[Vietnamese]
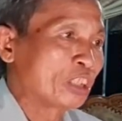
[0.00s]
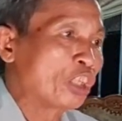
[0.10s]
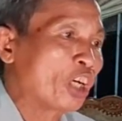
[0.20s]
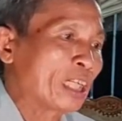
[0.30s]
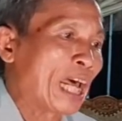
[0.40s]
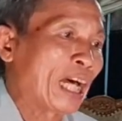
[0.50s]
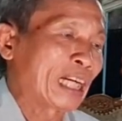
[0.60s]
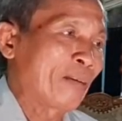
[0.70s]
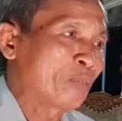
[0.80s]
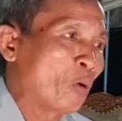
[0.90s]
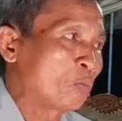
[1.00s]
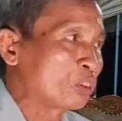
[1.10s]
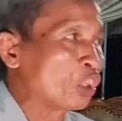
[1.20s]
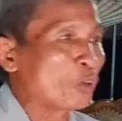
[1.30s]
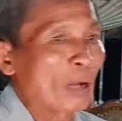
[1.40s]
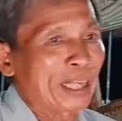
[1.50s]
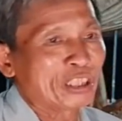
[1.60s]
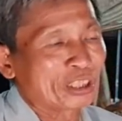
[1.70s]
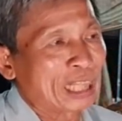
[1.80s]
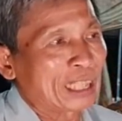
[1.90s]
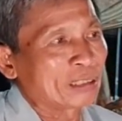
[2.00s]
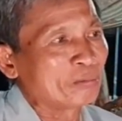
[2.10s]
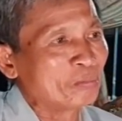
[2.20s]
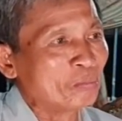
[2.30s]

vừa là cảm phục vừa quay đường lành